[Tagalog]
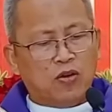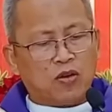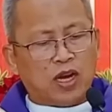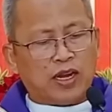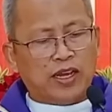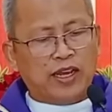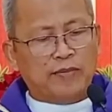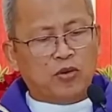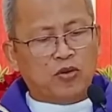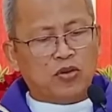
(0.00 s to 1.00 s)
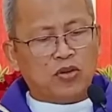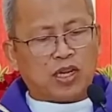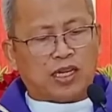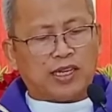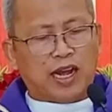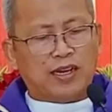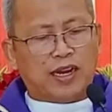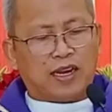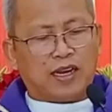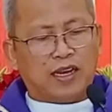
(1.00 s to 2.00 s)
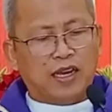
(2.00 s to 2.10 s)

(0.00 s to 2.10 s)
o ang imong kasanag